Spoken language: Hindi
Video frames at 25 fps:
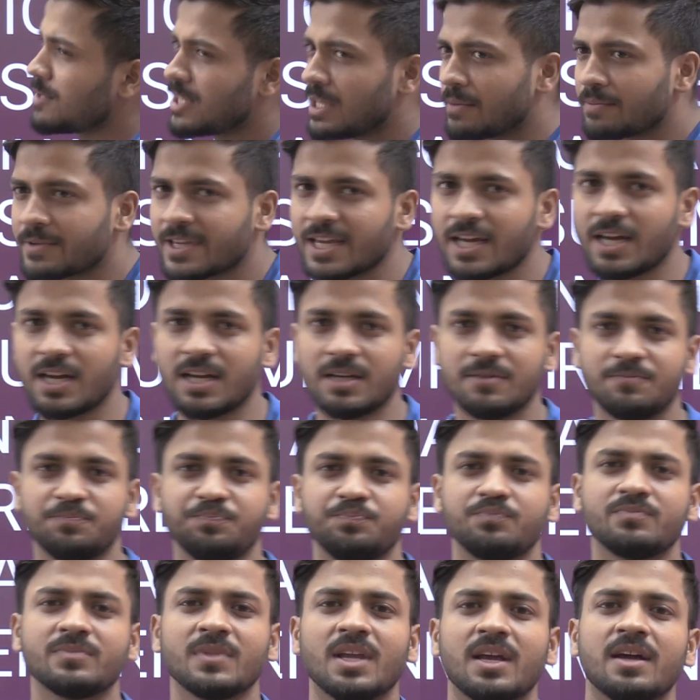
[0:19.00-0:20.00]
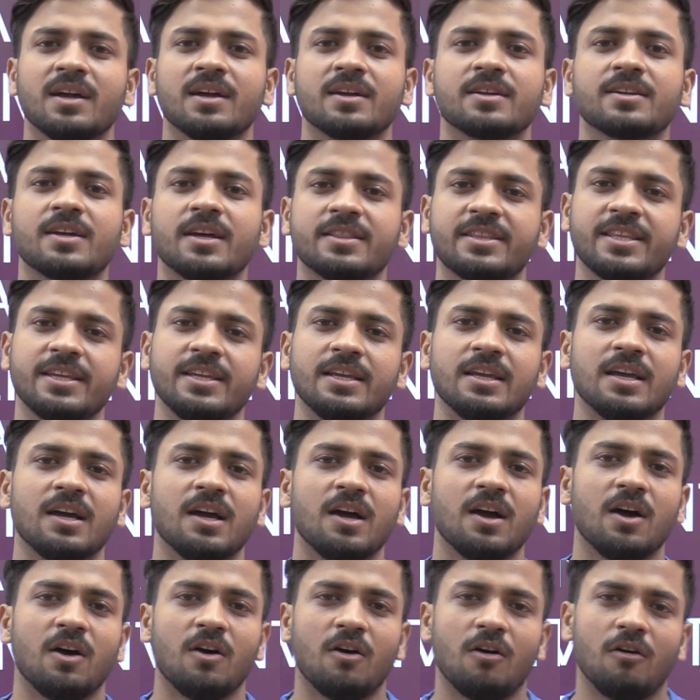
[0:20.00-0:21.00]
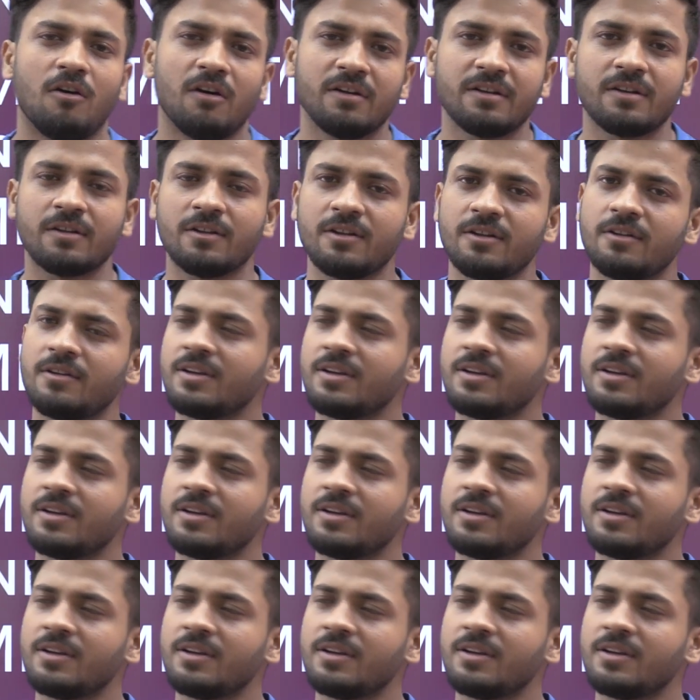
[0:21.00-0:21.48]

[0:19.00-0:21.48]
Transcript: मतलब क्या गति और